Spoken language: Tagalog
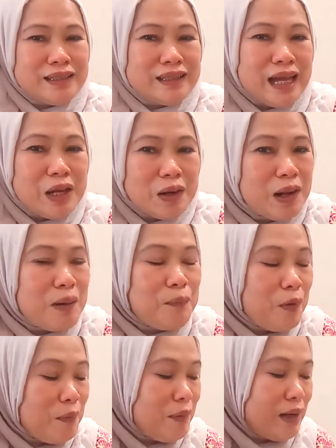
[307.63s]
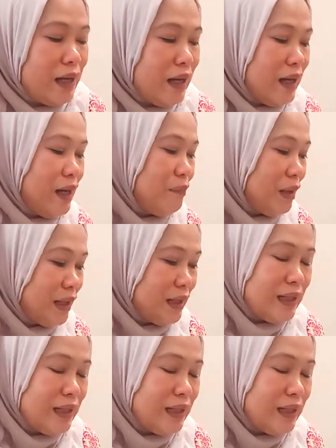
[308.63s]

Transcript: Tayo lang po magkaka, mag,